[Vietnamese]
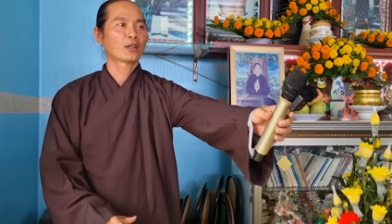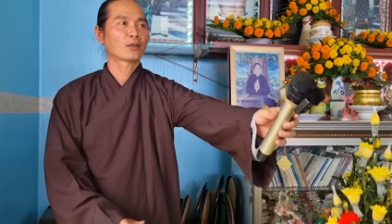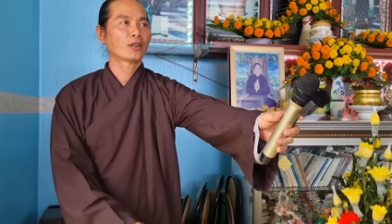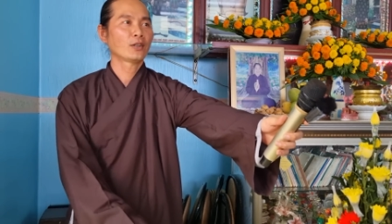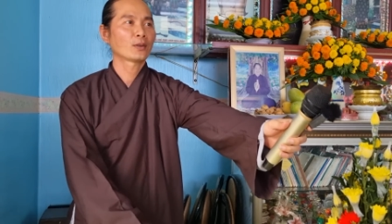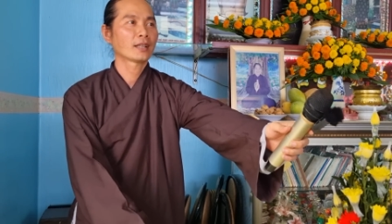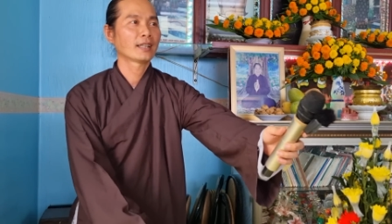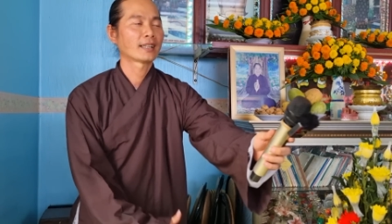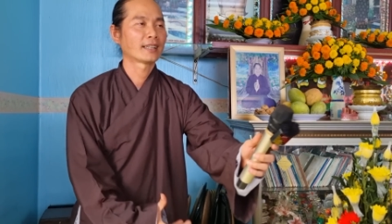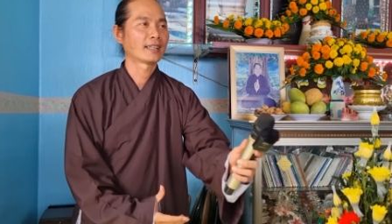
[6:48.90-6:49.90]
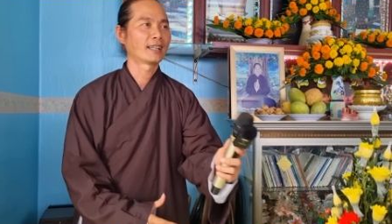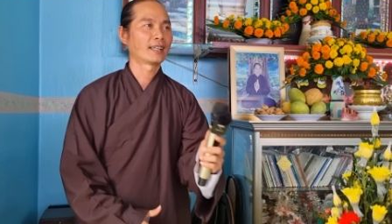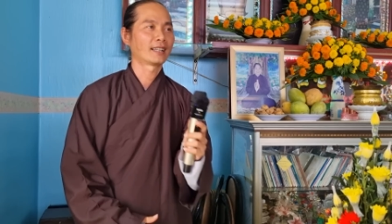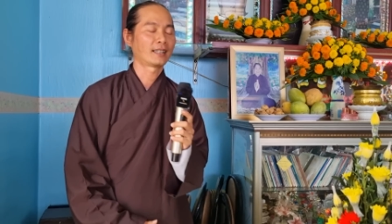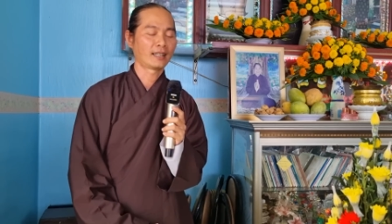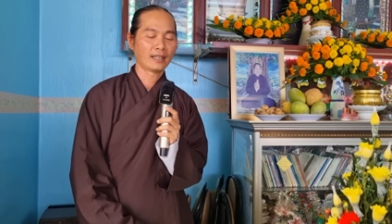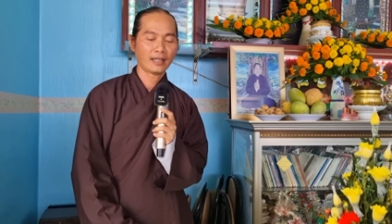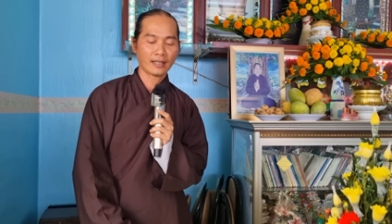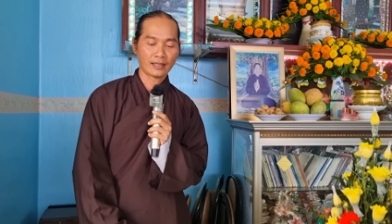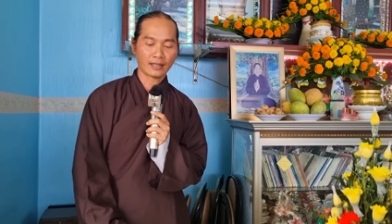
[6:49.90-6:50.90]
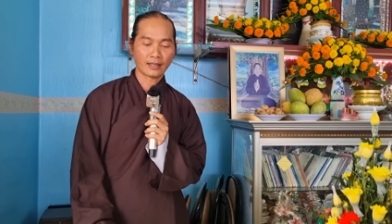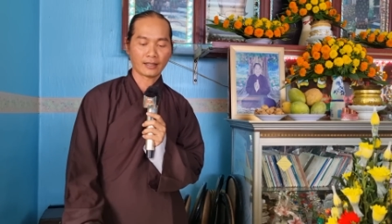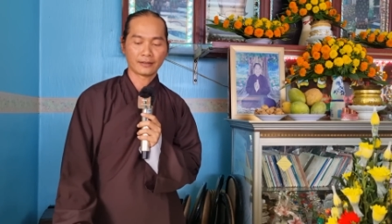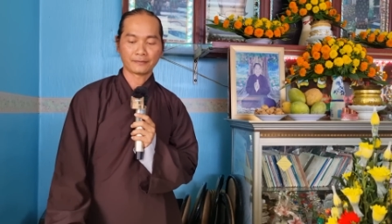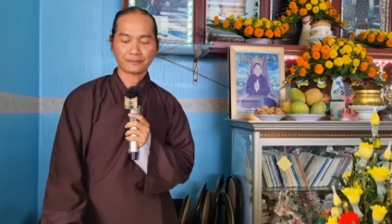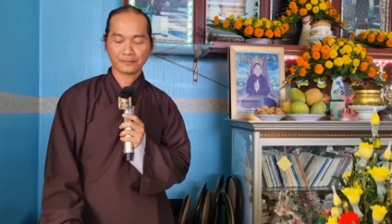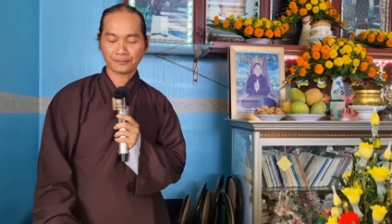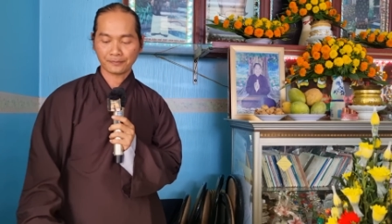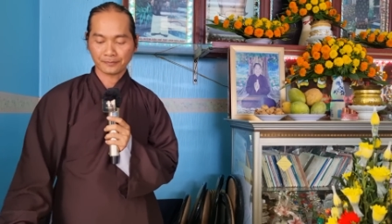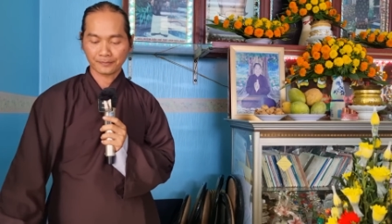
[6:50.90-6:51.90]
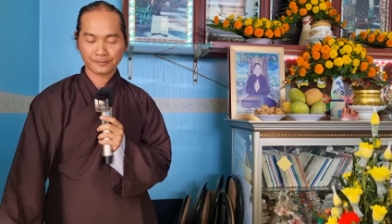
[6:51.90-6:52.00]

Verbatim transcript: cho cô nói luôn đi. Vậy ha, dạ. Ừ.